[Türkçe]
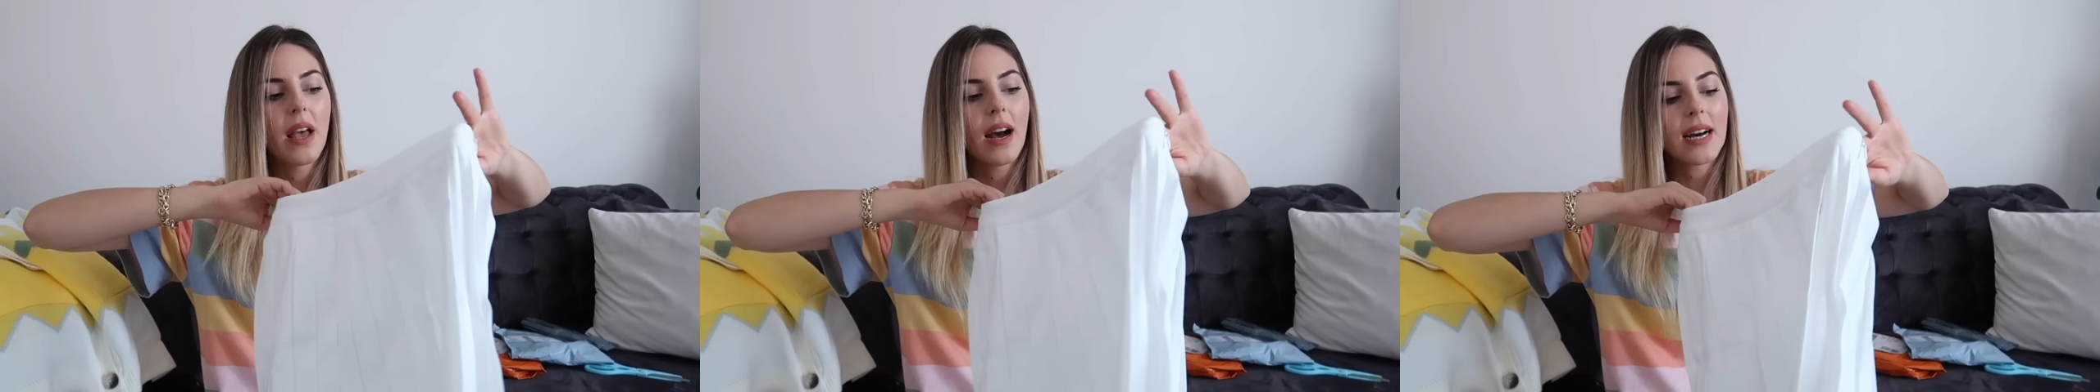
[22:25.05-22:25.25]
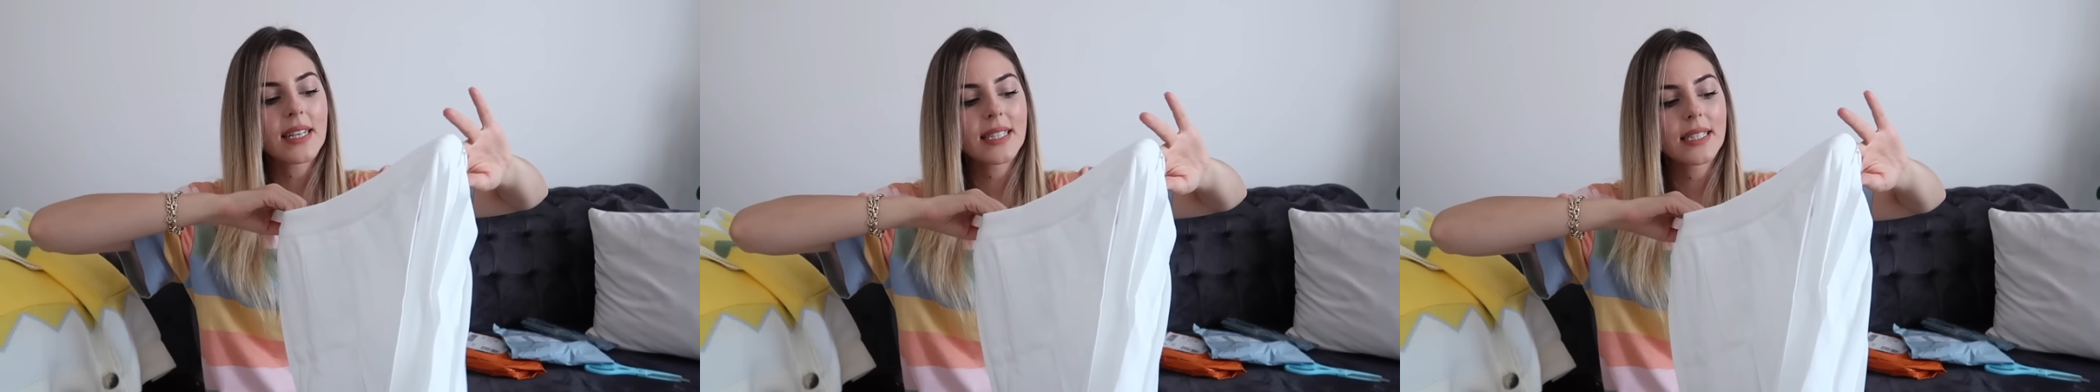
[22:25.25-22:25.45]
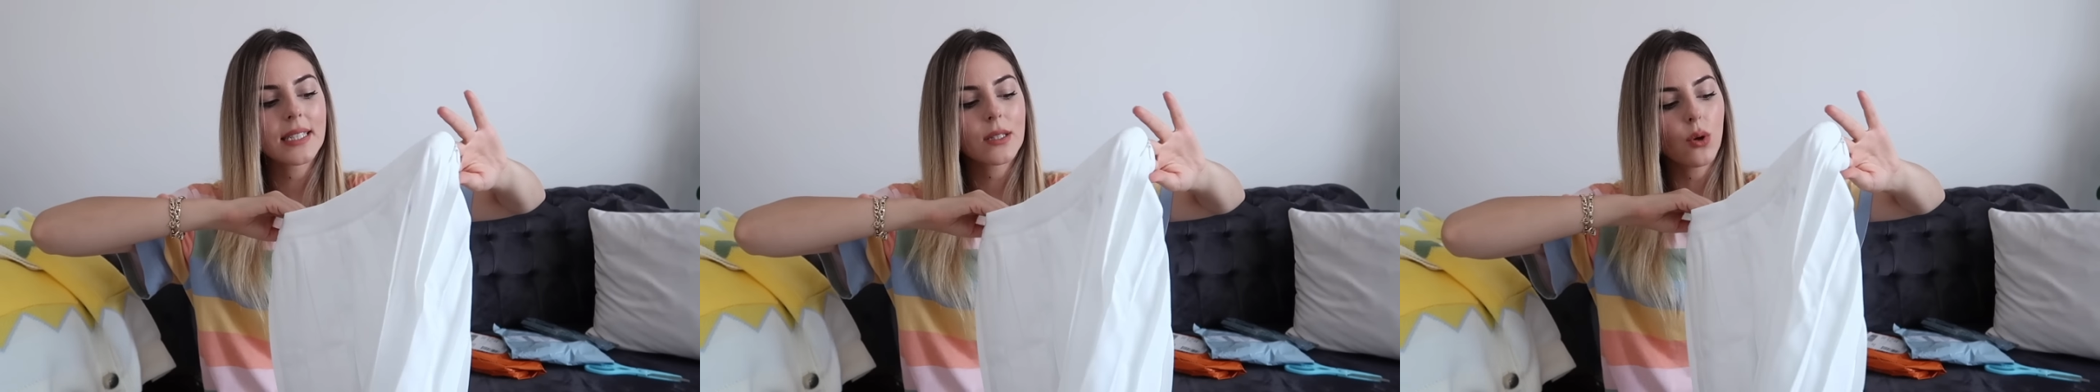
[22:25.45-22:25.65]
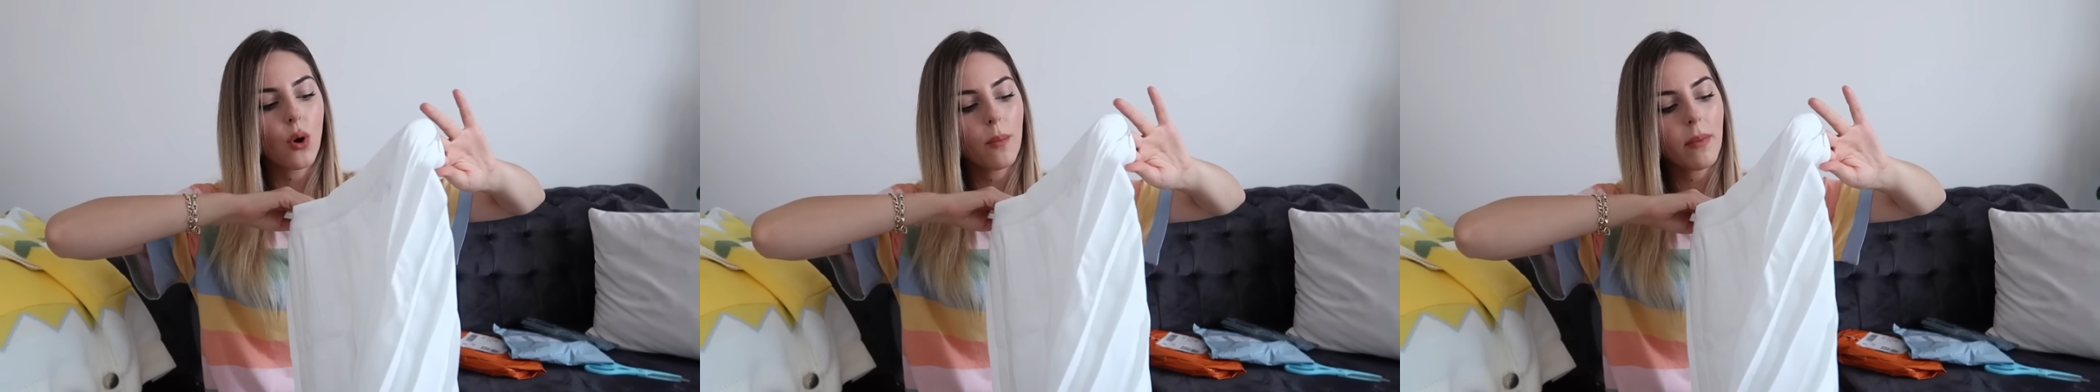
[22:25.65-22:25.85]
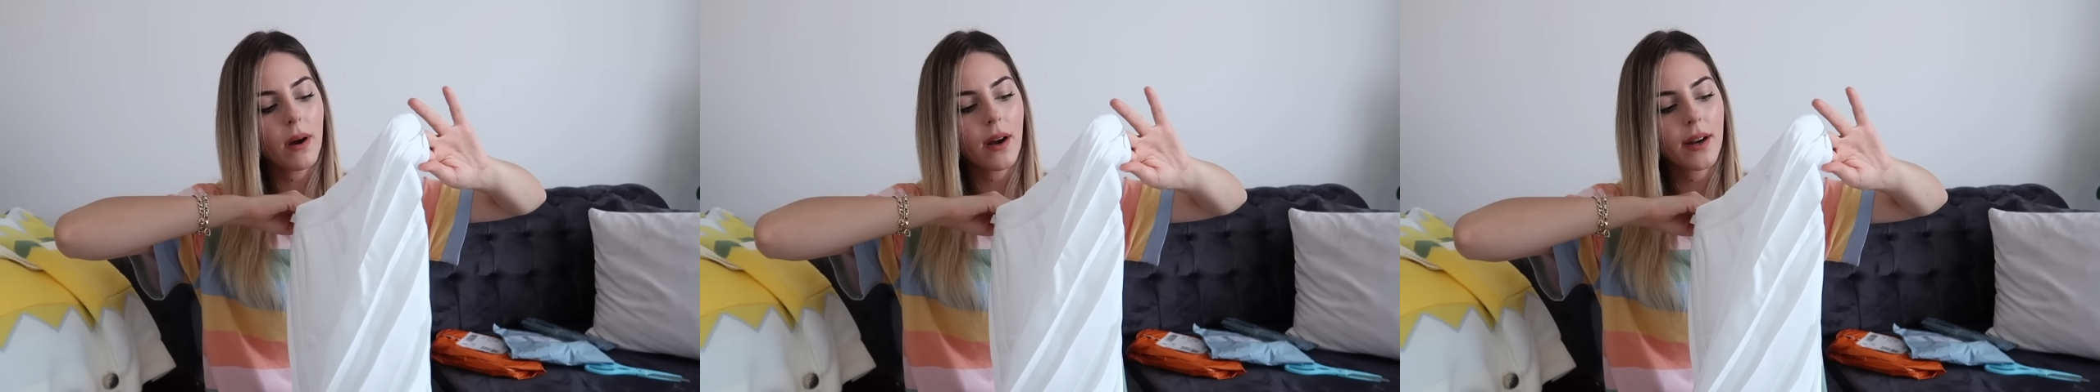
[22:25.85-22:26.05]
Hazır
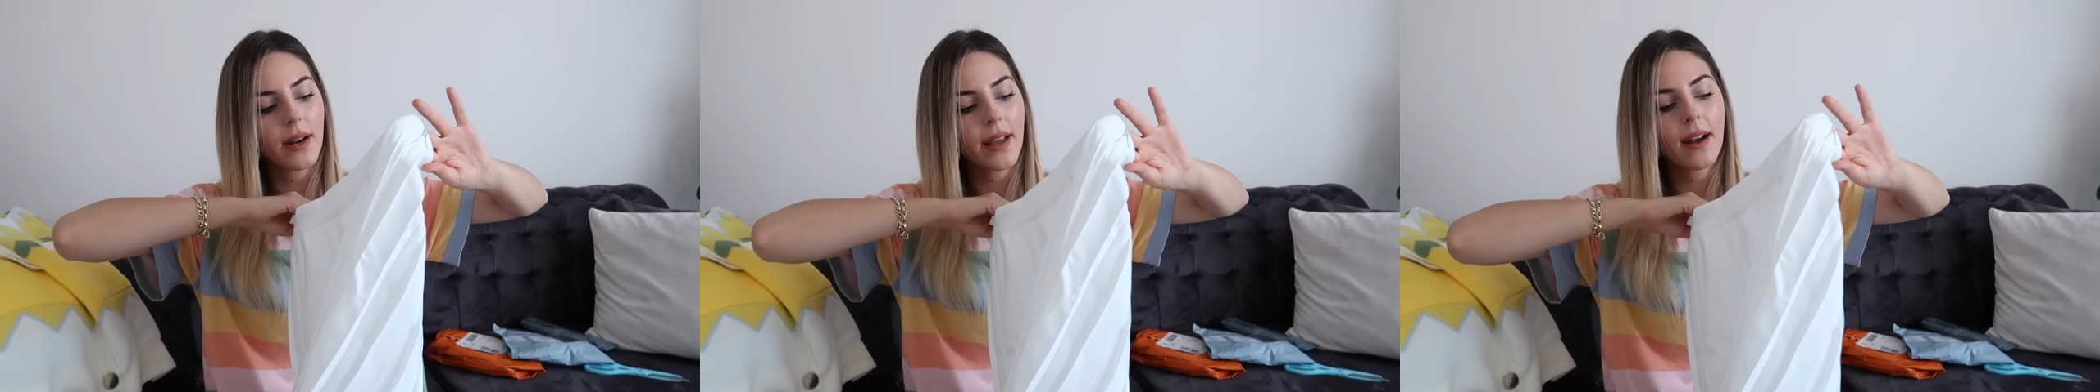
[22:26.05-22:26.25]
sonbahara